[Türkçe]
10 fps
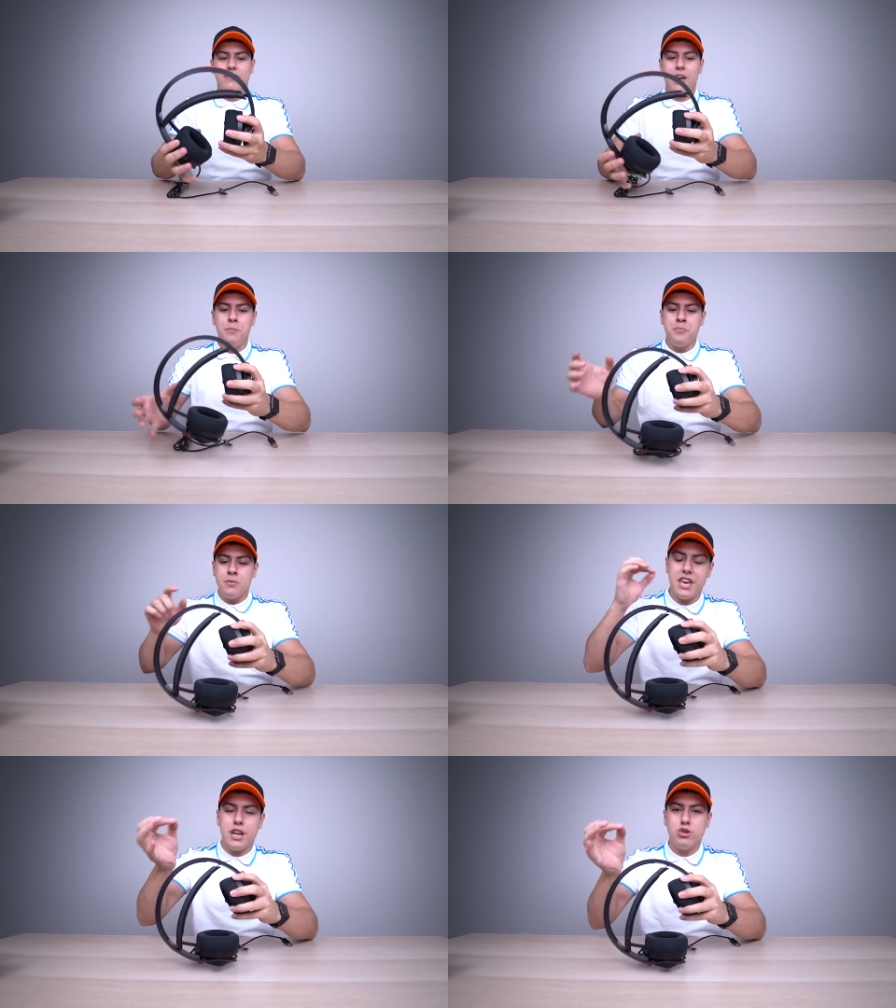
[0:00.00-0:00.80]
ve
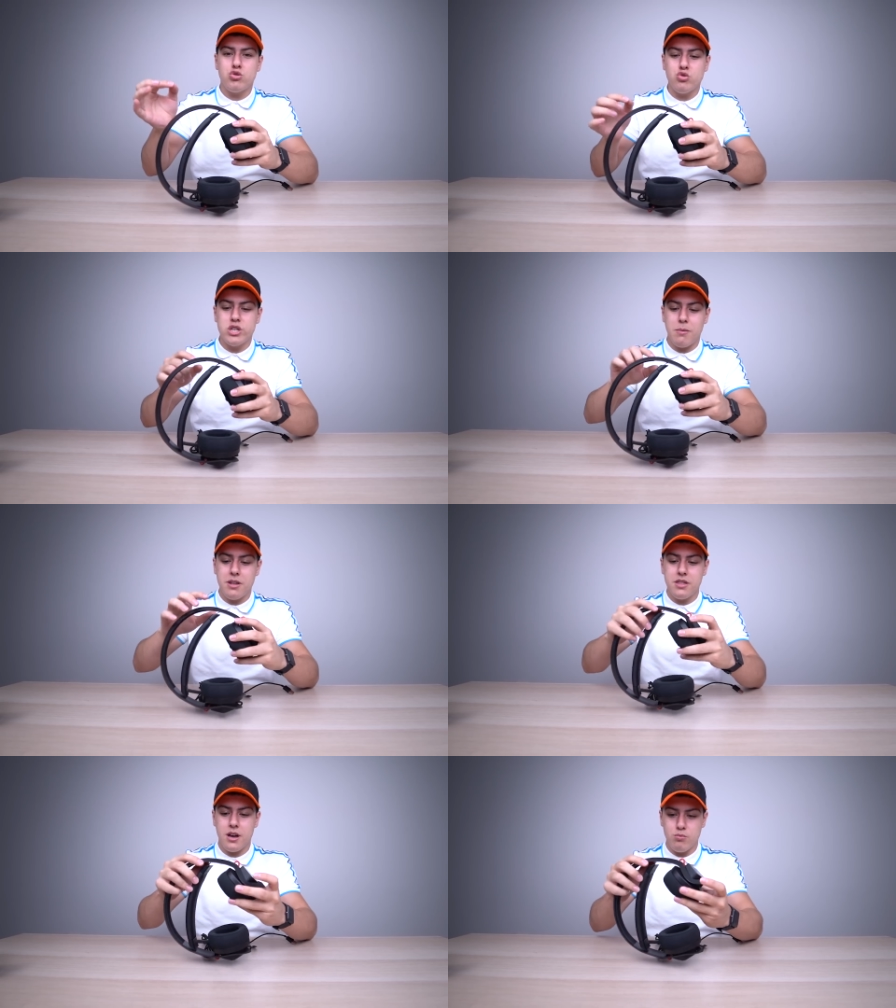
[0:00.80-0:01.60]
yere düştüğü
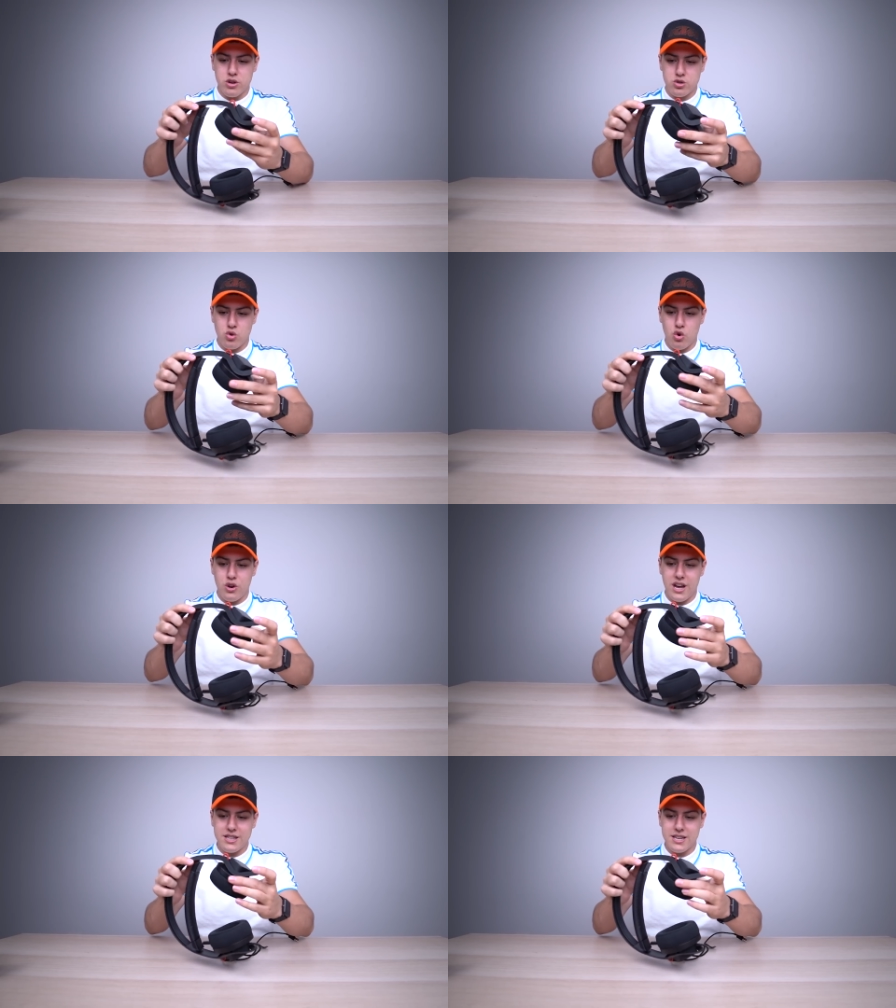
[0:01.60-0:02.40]
zaman da burası
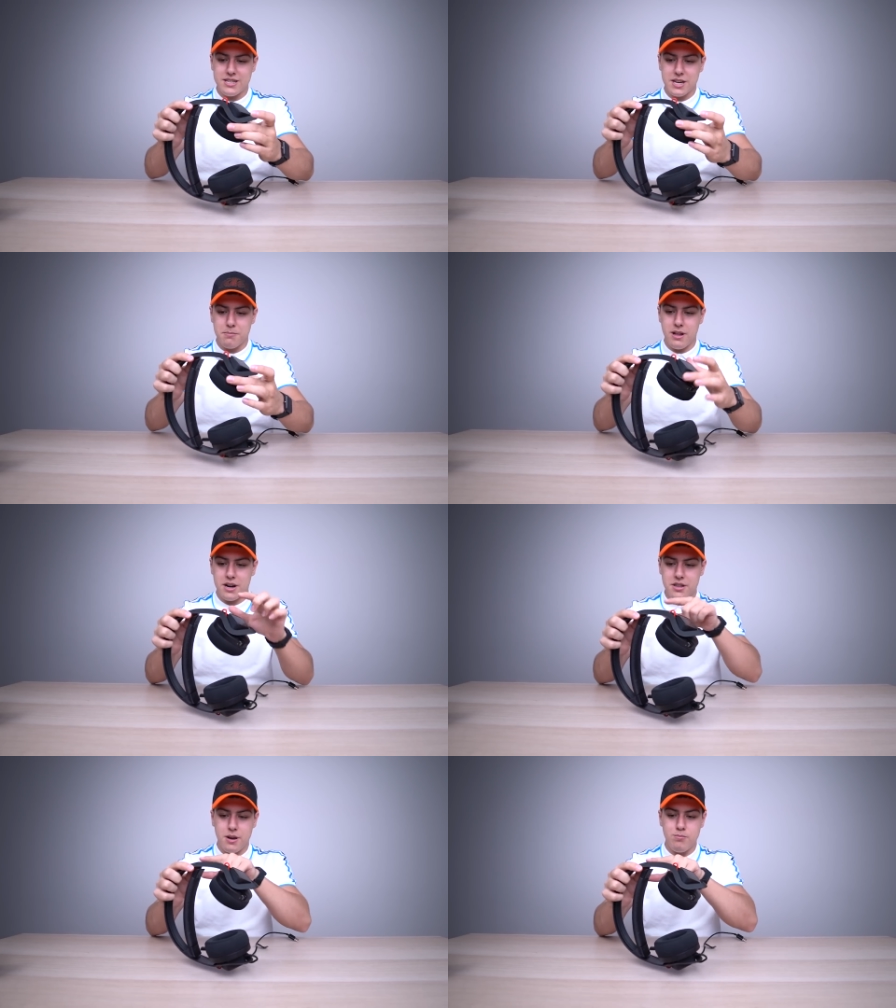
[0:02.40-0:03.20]
oynayan
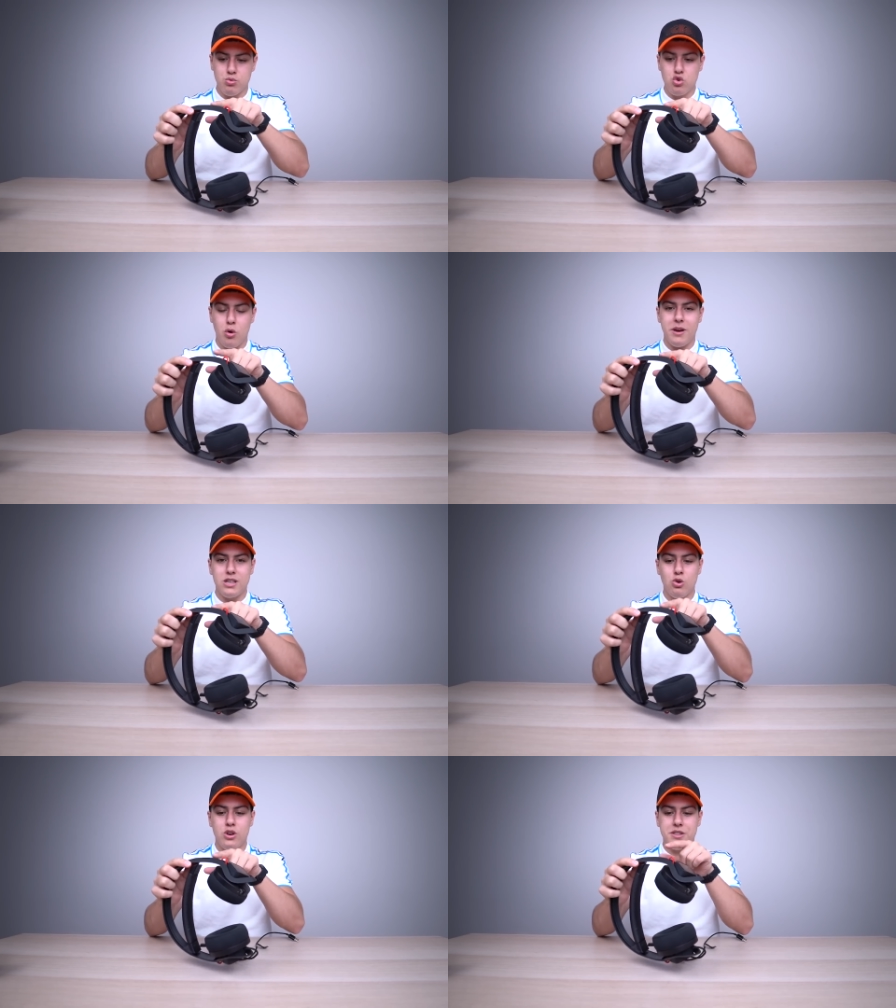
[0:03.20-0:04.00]
tasarımlarda, bu
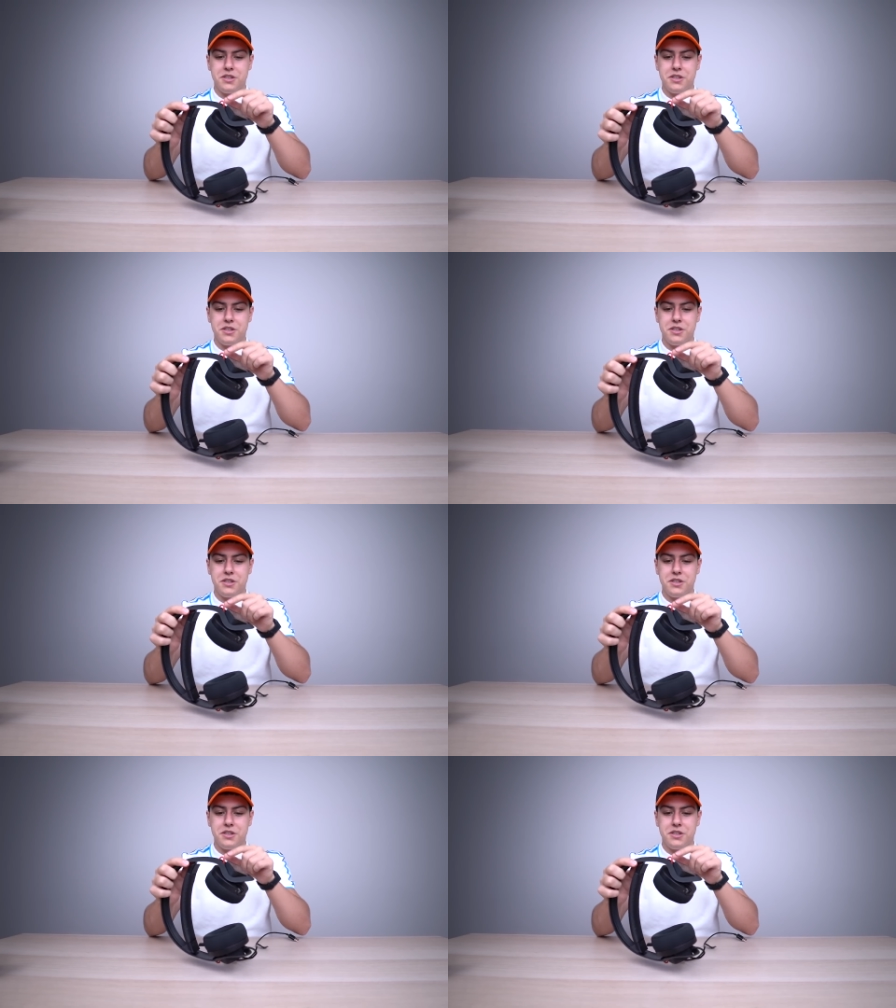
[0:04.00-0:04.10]
göbekten oynayan